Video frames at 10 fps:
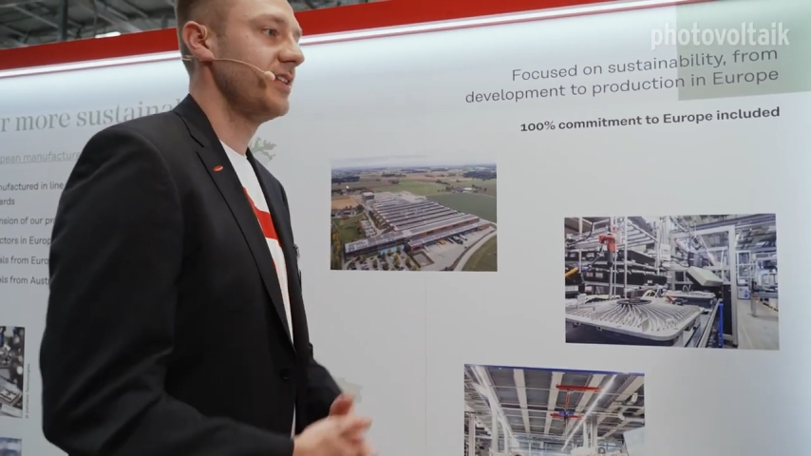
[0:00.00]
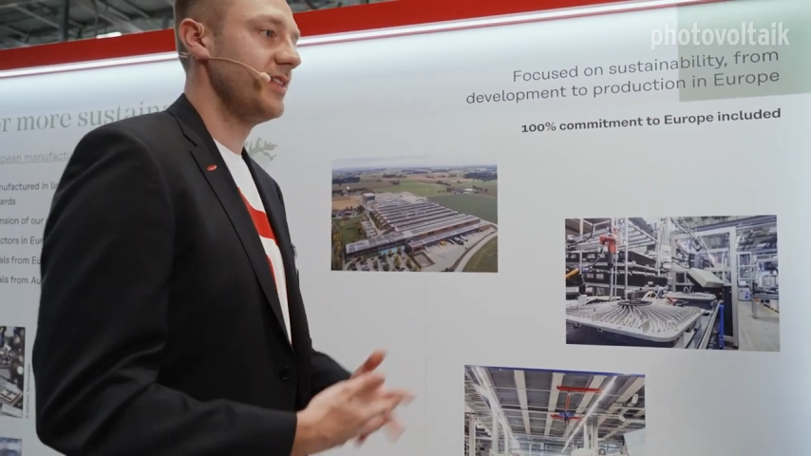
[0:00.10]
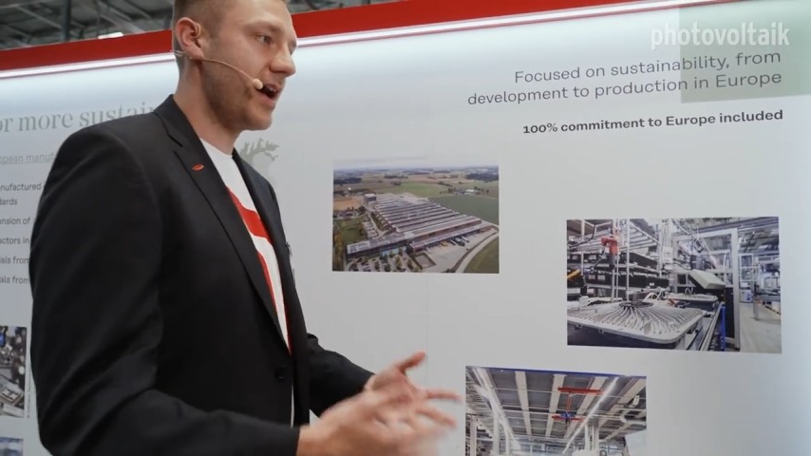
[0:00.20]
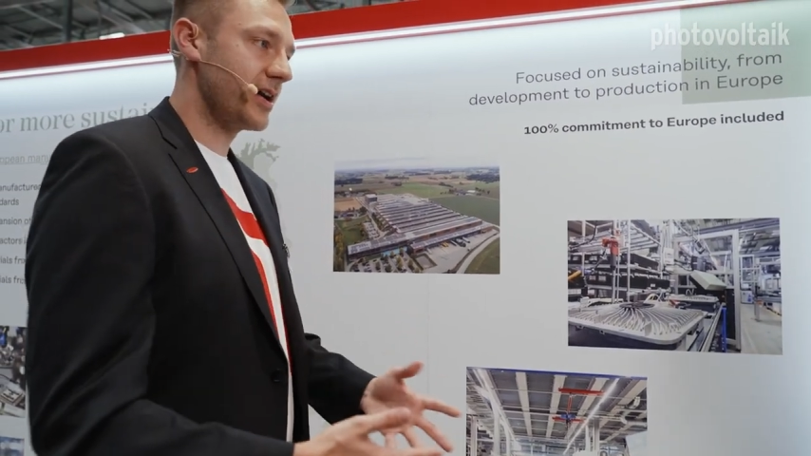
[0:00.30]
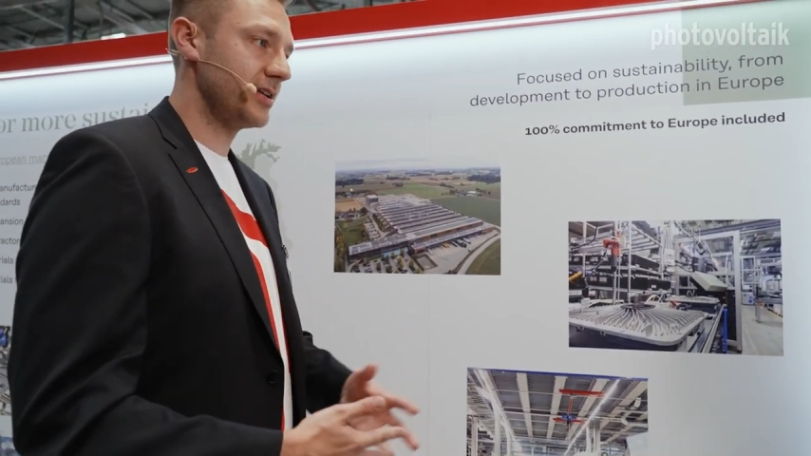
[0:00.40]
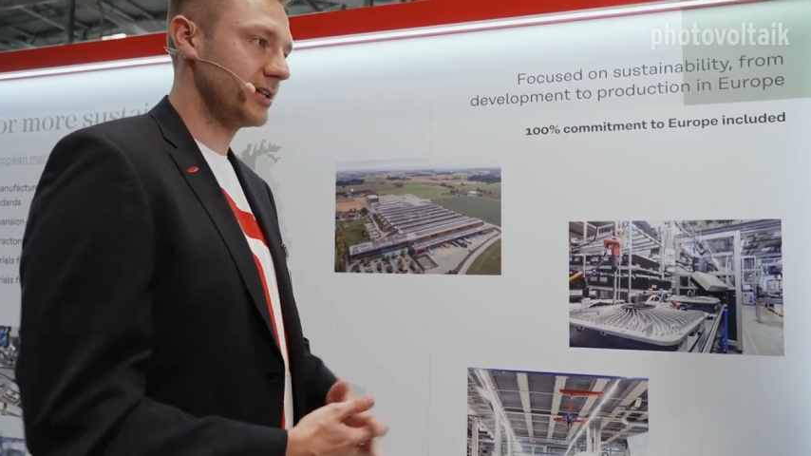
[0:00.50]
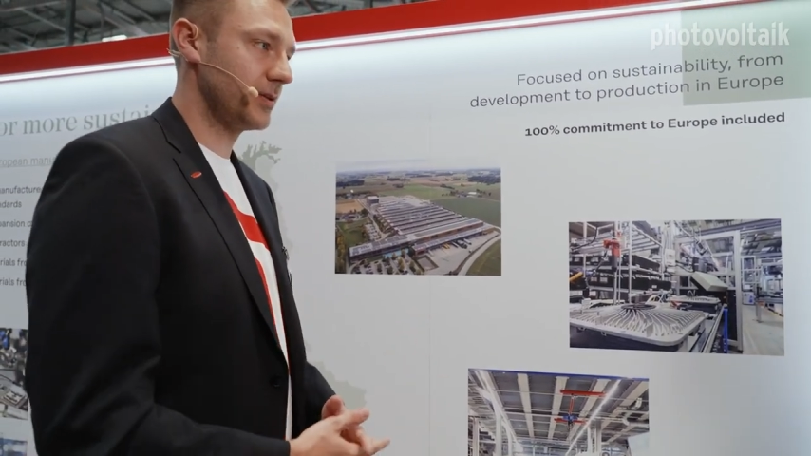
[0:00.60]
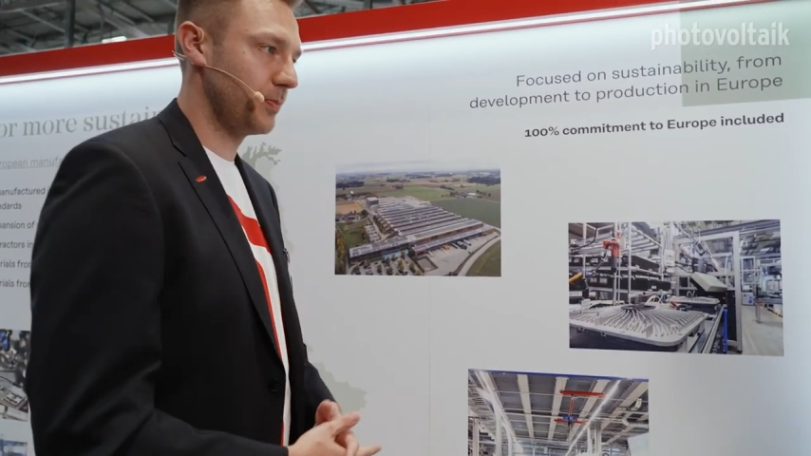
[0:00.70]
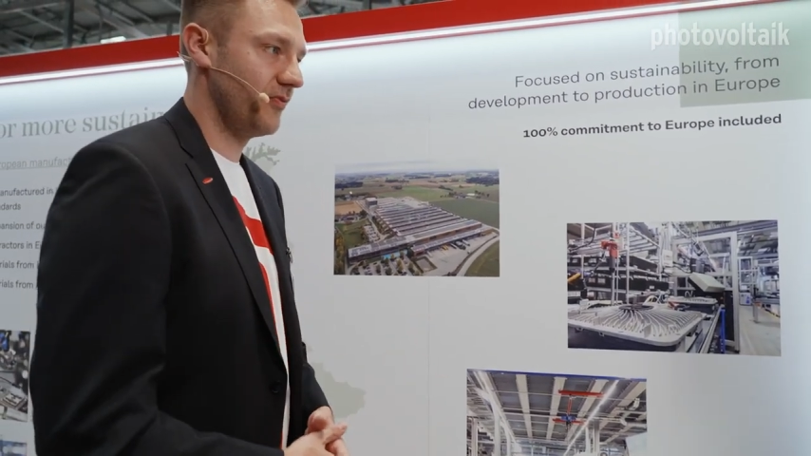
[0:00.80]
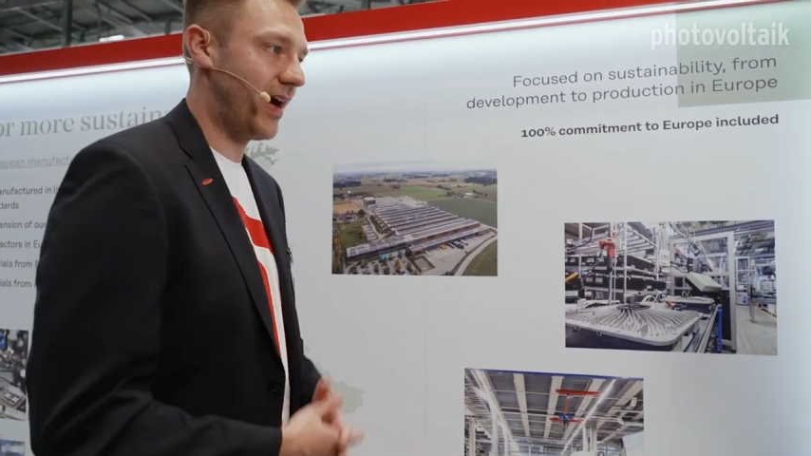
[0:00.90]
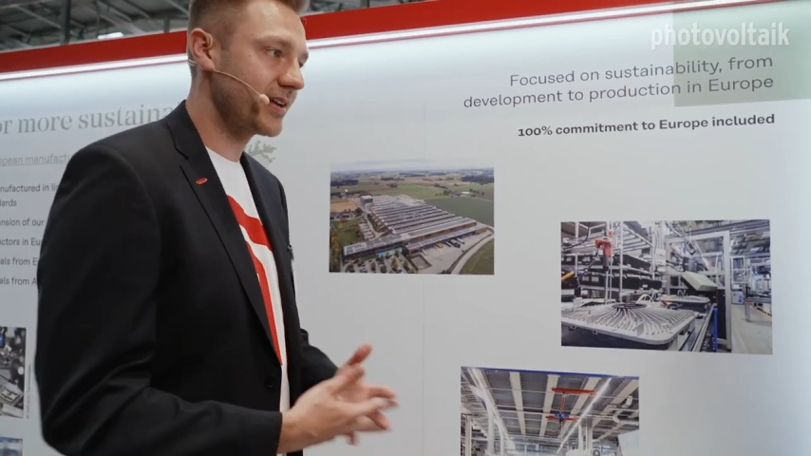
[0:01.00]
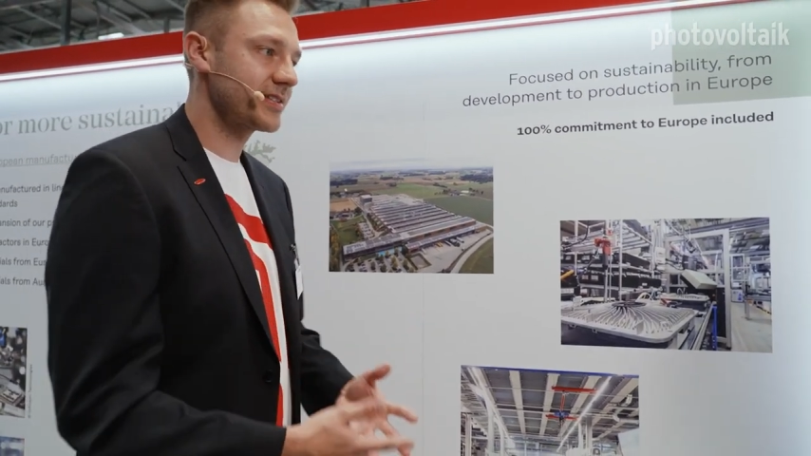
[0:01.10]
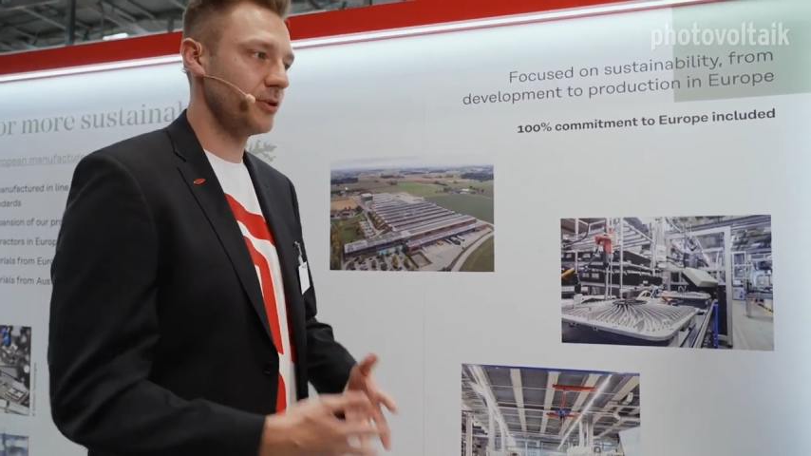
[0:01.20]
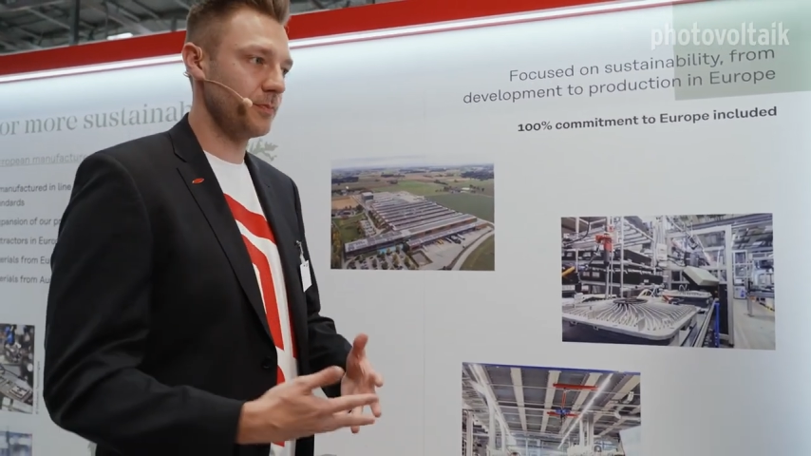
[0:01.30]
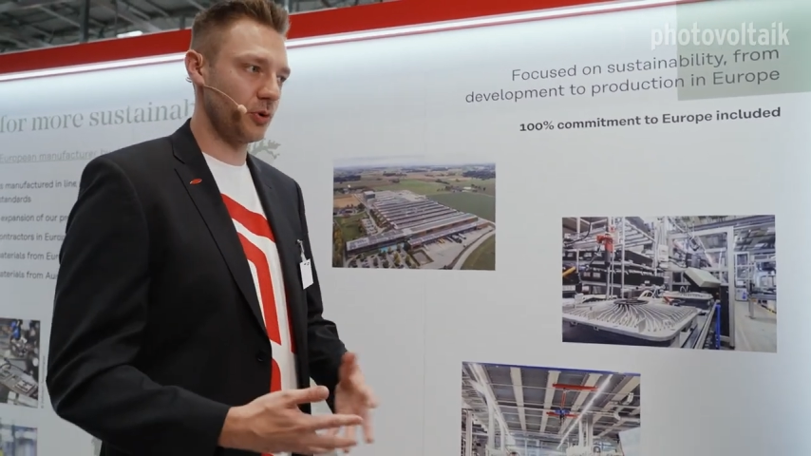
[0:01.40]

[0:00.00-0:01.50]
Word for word: nachhaltig wachsen und